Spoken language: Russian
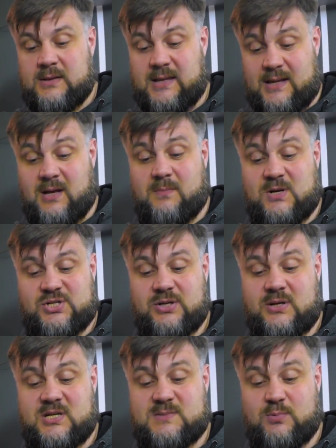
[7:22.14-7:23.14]
Так как
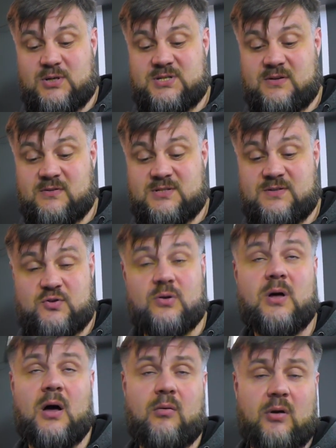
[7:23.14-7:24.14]
машинка эксплуатировалась
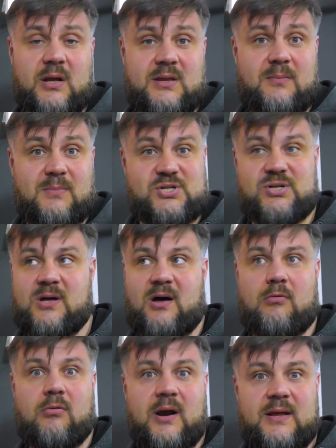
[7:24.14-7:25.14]
девчонка аккуратно,
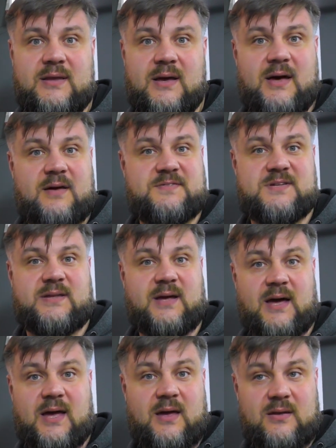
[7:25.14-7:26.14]
машинка аккуратненькая, вся
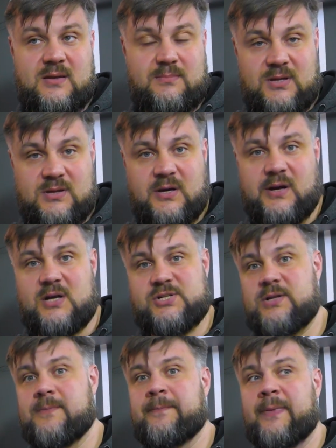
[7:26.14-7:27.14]
такая не бит, не
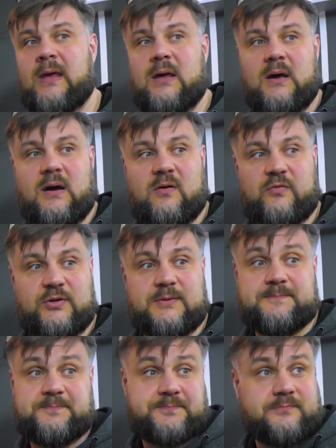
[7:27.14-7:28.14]
крашен.
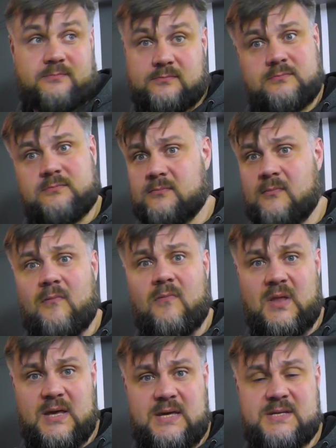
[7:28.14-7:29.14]
Вот,
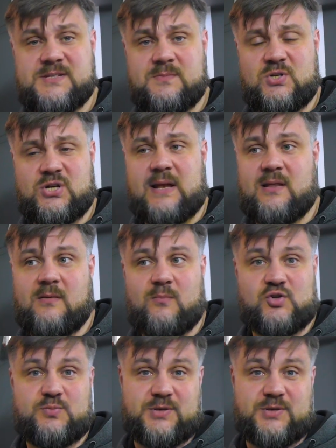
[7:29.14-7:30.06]
и замечательно, может